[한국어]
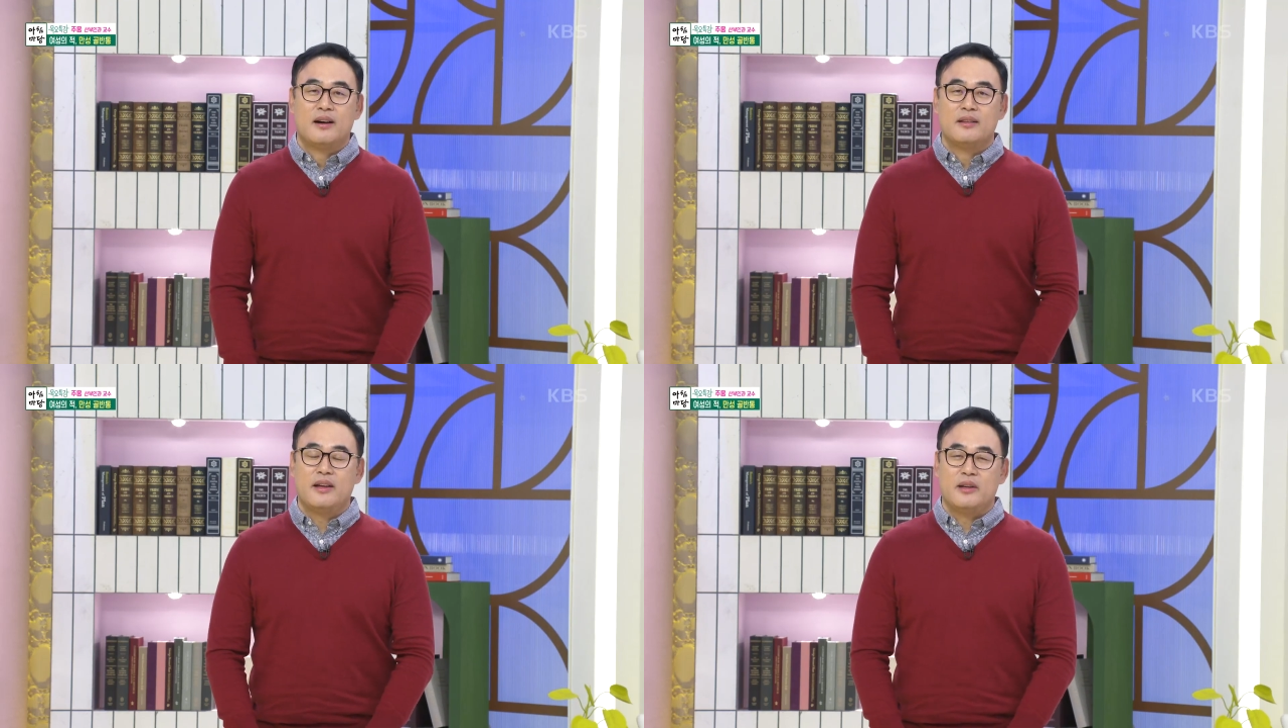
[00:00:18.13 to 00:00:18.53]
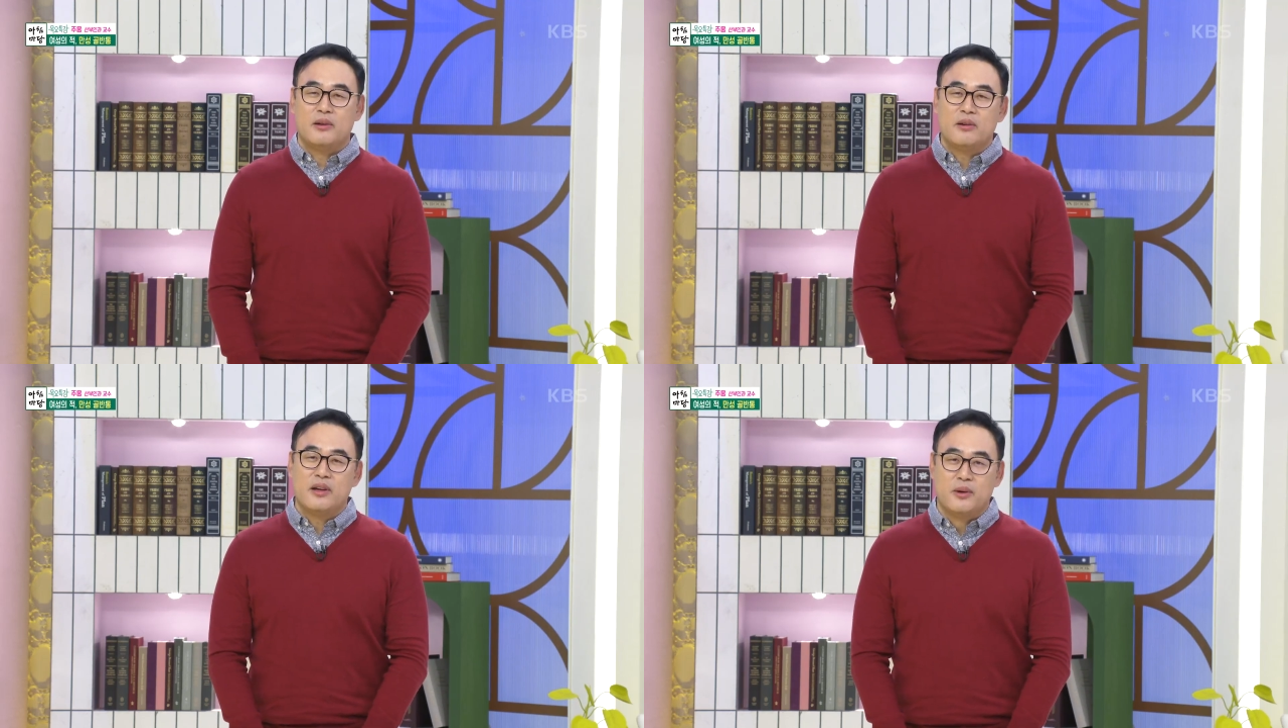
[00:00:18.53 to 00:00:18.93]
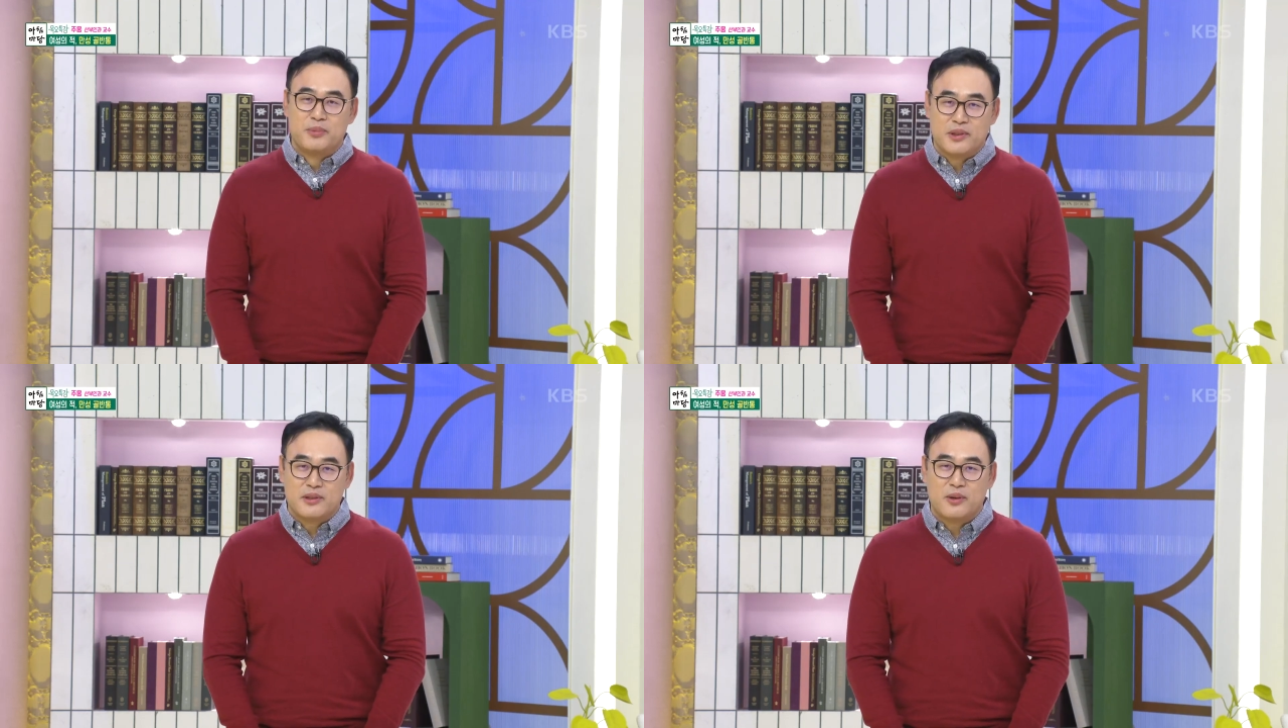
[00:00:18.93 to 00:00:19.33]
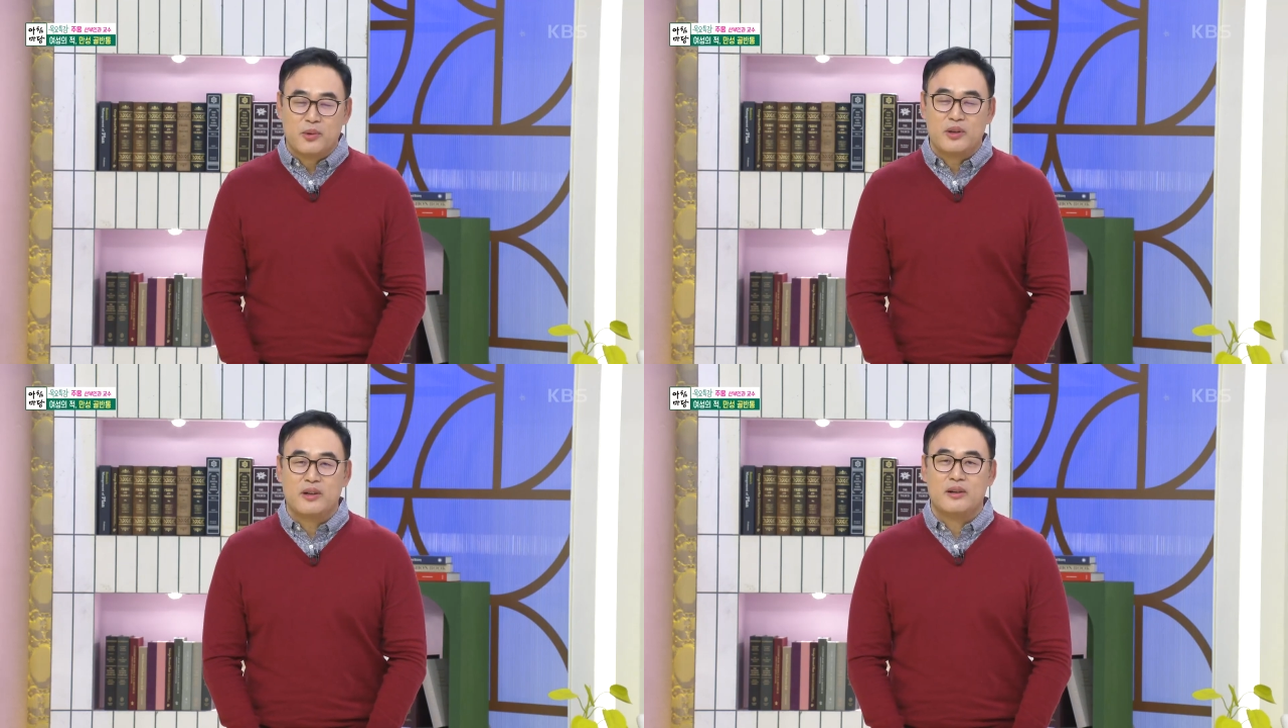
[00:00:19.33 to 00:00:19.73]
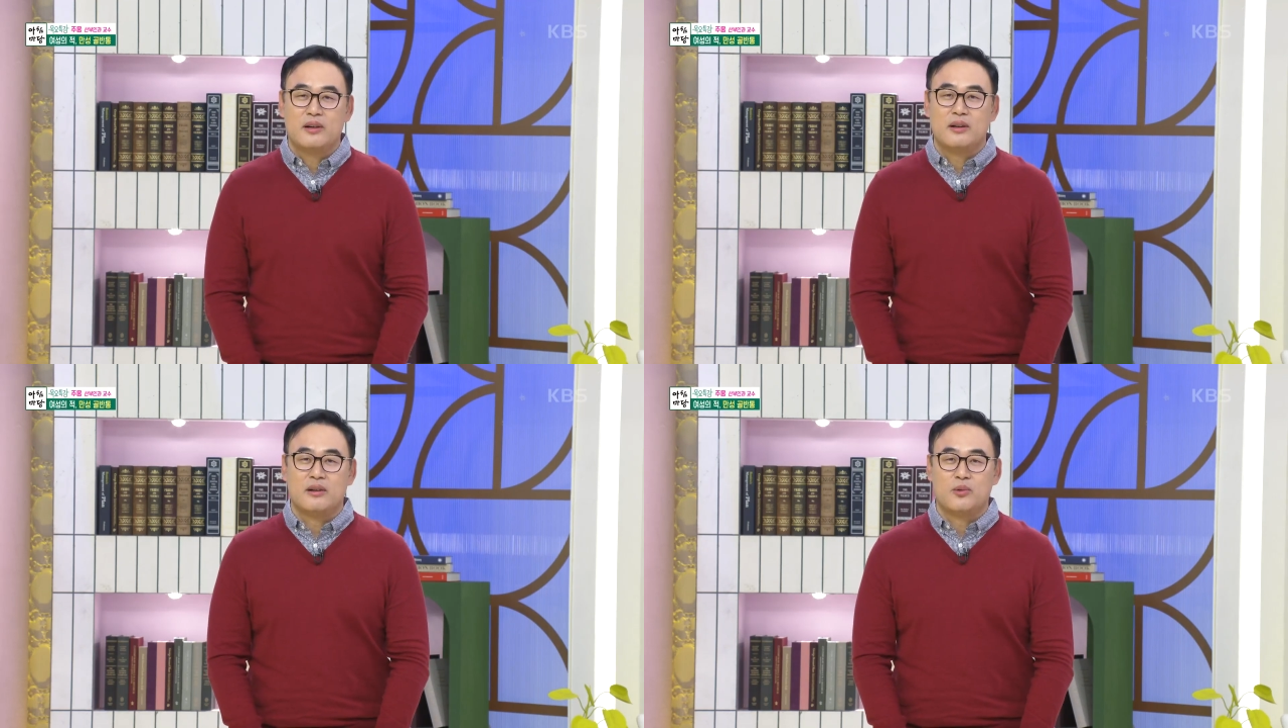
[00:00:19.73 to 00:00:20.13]
근데 이런 게 없어서
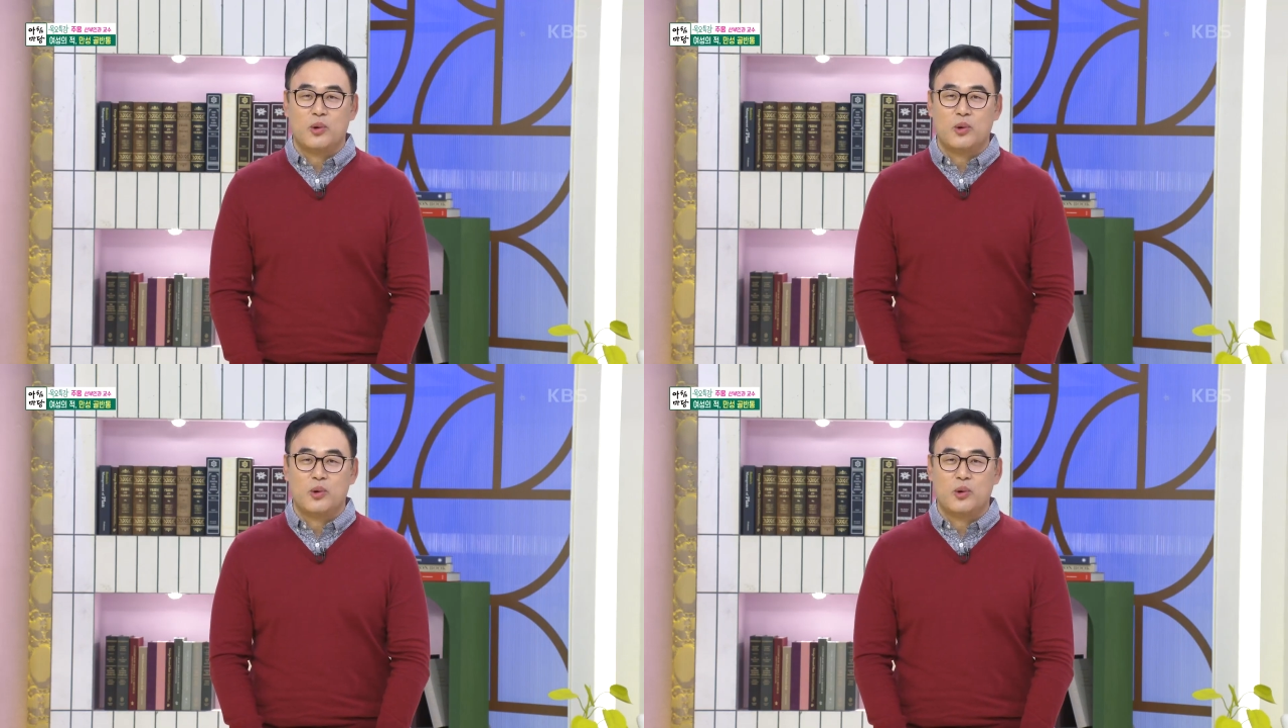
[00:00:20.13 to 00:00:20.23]
오히려